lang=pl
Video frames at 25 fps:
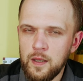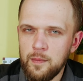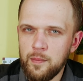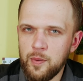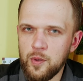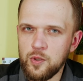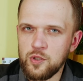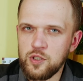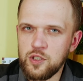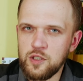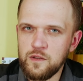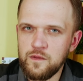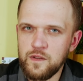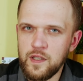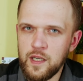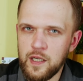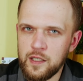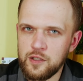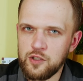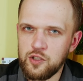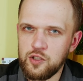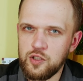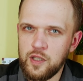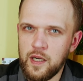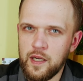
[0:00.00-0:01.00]

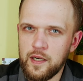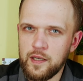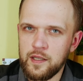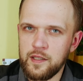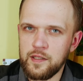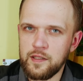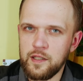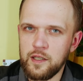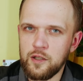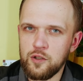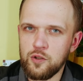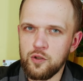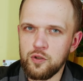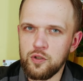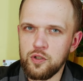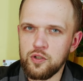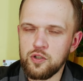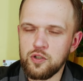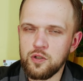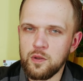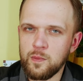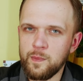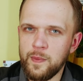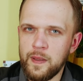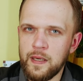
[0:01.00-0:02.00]
podziwiać
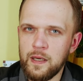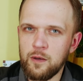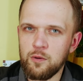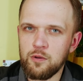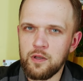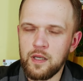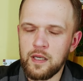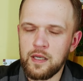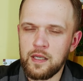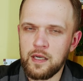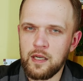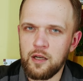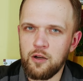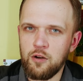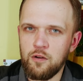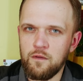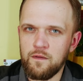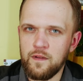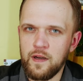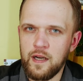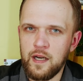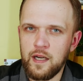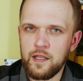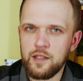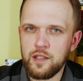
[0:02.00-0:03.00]
architektoniczną perełkę
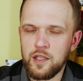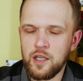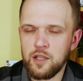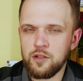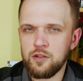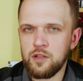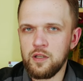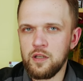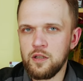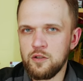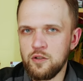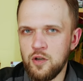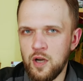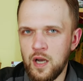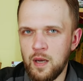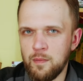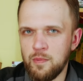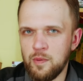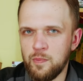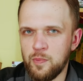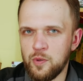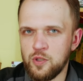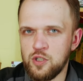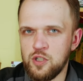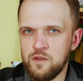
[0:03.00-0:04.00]
Krakowa, nie tylko
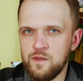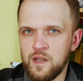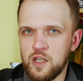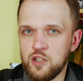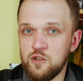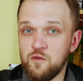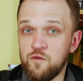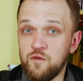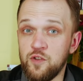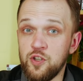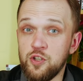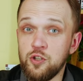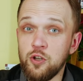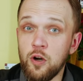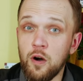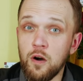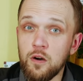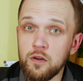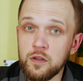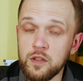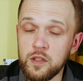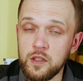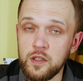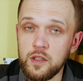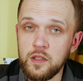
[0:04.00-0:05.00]
aby podziwiać
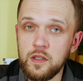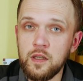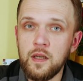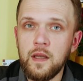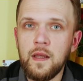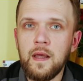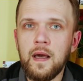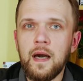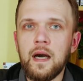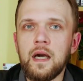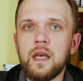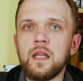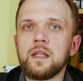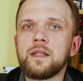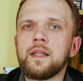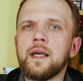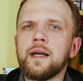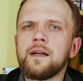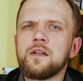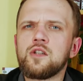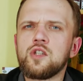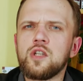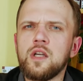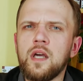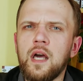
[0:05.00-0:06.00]
widoki, ale
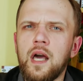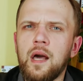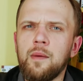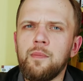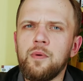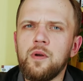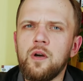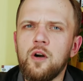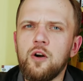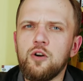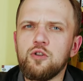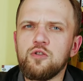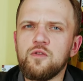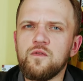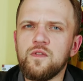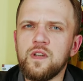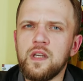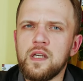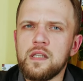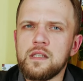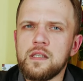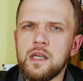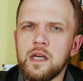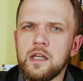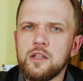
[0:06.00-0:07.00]
także aby
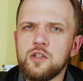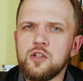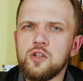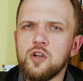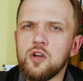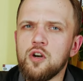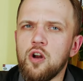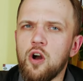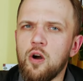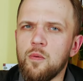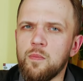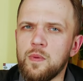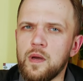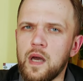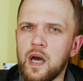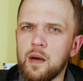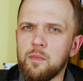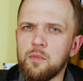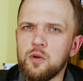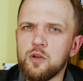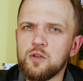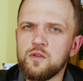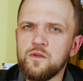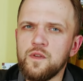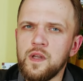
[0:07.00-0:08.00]
odwiedzać groby,
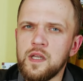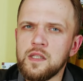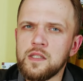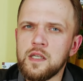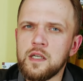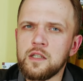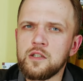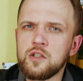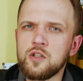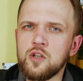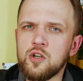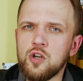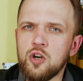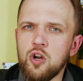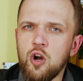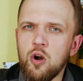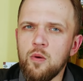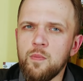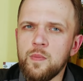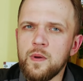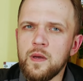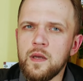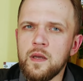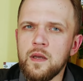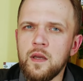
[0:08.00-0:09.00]
aby odwiedzać
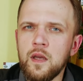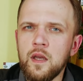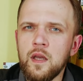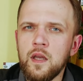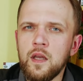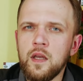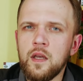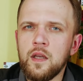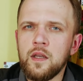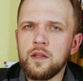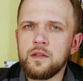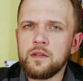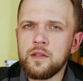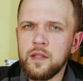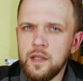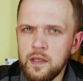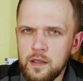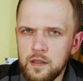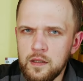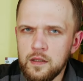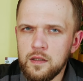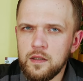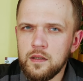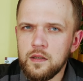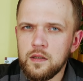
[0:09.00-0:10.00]
groby
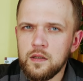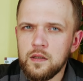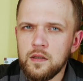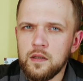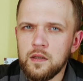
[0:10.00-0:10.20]
tych